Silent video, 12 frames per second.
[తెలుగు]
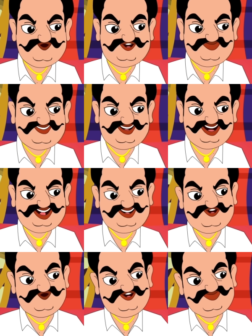అదేం
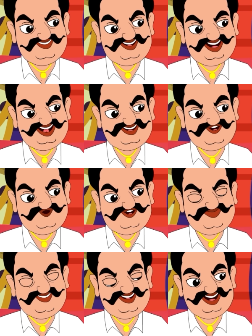లేదులే బాబు
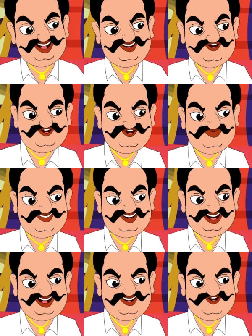నీకన్నీ
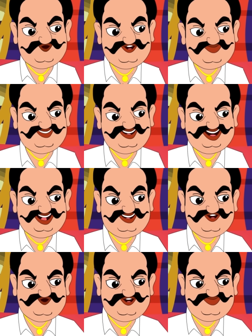అలవాటయ్యే వరకు నీ
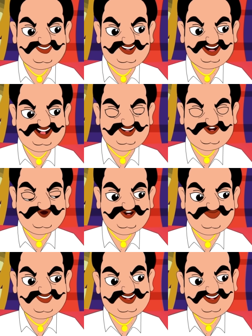పక్కనే ఉంటా కదా